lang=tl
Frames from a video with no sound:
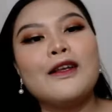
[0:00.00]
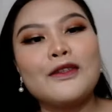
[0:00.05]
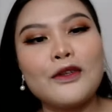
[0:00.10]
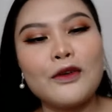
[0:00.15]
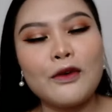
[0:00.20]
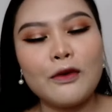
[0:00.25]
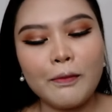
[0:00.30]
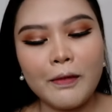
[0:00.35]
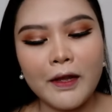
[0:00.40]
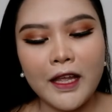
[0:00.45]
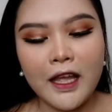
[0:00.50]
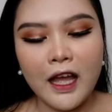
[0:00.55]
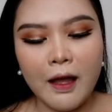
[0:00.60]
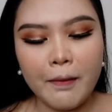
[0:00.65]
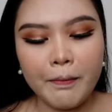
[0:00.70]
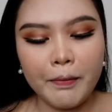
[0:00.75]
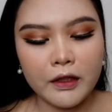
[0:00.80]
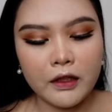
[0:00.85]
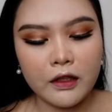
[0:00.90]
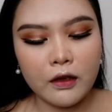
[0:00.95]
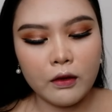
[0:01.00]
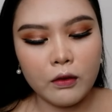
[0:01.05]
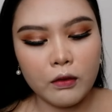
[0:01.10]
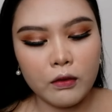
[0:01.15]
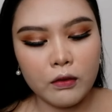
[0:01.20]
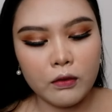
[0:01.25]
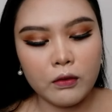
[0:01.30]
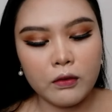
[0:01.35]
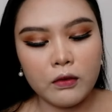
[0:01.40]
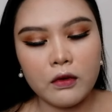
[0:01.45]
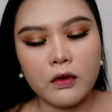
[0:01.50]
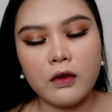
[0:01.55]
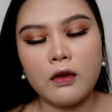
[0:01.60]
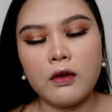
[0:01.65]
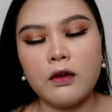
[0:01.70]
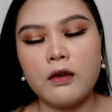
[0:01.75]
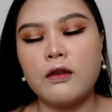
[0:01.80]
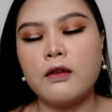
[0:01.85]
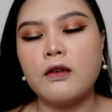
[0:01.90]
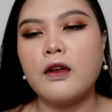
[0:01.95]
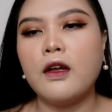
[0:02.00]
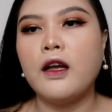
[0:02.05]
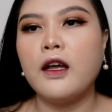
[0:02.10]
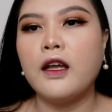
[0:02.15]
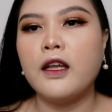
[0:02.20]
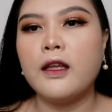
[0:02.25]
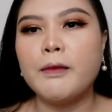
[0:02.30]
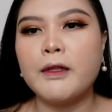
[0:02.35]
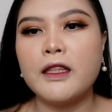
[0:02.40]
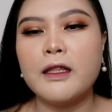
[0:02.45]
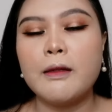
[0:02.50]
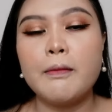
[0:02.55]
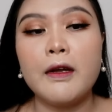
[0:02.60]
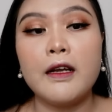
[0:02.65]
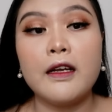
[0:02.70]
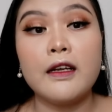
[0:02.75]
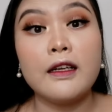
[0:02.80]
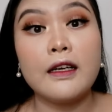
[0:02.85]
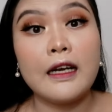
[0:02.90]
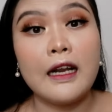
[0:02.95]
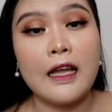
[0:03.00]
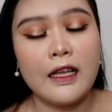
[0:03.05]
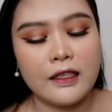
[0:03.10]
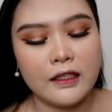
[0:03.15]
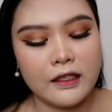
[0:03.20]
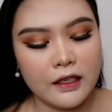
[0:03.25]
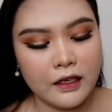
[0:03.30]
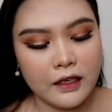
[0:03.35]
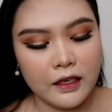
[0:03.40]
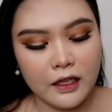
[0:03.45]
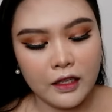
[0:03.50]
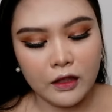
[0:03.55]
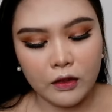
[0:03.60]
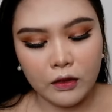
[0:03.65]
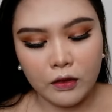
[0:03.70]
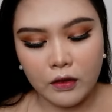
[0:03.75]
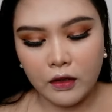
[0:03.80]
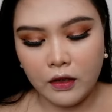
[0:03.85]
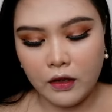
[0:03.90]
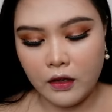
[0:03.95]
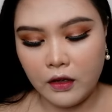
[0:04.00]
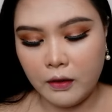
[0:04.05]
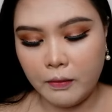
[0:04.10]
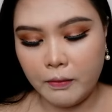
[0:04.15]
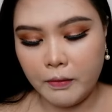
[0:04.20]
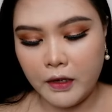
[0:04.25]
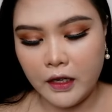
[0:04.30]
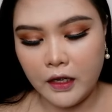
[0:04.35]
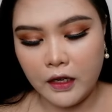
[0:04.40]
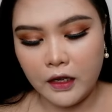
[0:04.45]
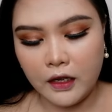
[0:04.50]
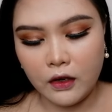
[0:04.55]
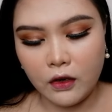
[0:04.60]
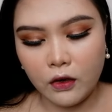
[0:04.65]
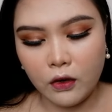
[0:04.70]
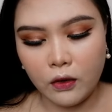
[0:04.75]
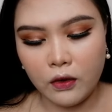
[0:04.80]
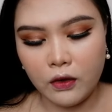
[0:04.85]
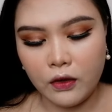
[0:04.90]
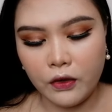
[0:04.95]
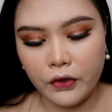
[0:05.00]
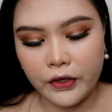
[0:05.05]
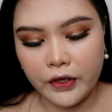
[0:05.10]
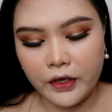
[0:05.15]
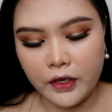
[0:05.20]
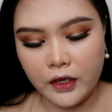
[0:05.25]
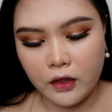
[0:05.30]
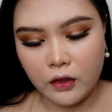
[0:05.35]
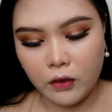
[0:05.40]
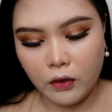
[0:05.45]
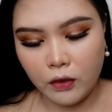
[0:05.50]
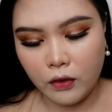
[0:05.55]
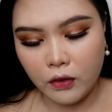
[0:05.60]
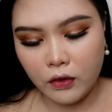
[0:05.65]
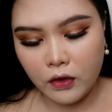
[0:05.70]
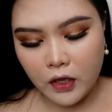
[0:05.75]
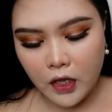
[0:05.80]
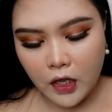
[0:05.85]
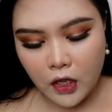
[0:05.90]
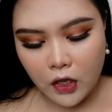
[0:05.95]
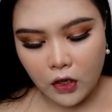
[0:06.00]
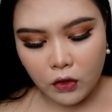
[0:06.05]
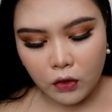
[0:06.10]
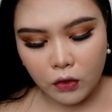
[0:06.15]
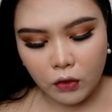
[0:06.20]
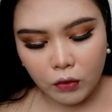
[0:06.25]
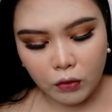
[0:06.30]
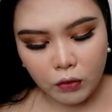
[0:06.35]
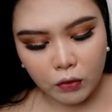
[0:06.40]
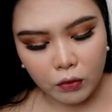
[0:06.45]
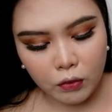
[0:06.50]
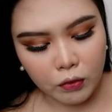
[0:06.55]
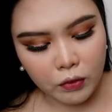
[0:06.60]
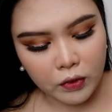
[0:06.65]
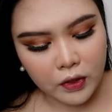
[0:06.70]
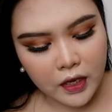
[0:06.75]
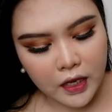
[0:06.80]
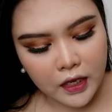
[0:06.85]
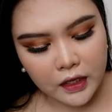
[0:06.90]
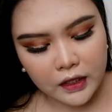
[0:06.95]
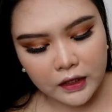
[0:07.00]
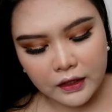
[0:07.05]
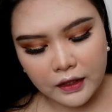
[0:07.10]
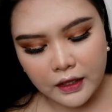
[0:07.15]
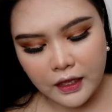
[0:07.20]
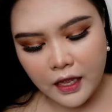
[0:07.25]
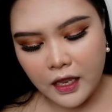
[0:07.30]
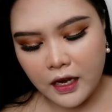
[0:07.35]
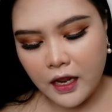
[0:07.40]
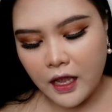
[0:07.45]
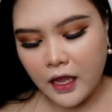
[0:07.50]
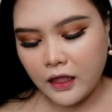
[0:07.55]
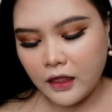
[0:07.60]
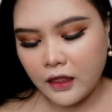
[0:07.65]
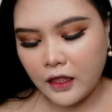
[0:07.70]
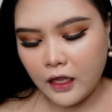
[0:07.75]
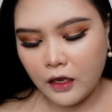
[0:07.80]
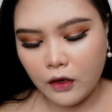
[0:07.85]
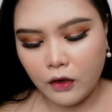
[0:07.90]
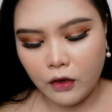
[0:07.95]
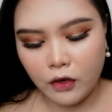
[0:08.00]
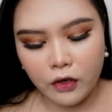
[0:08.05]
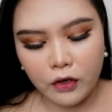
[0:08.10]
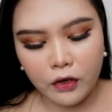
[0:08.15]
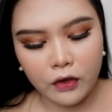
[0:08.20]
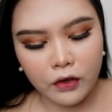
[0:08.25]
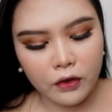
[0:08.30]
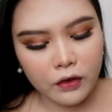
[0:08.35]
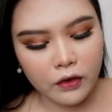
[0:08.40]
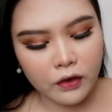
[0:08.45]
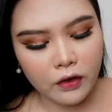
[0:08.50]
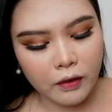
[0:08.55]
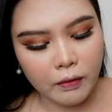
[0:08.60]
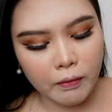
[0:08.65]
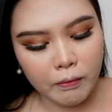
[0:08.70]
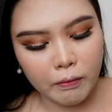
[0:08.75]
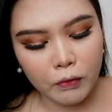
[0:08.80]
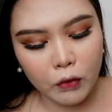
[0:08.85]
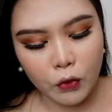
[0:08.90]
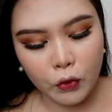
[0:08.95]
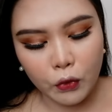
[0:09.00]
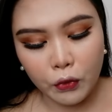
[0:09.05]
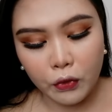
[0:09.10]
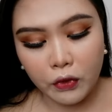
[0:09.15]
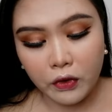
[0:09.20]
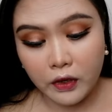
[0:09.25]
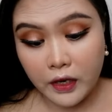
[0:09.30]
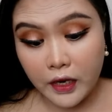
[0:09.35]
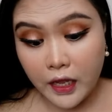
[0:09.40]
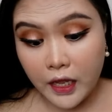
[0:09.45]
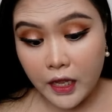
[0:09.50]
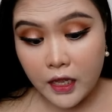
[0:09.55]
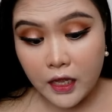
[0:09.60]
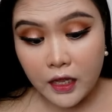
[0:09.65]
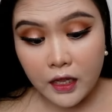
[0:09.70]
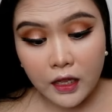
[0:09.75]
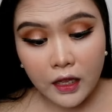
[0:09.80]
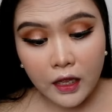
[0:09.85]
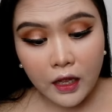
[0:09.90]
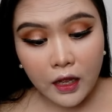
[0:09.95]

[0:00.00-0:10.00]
So, may apat akong uh, iba't ibang klase dito, uh, ah, mga color dito. Yung una is DNA Taylor Blue Gray,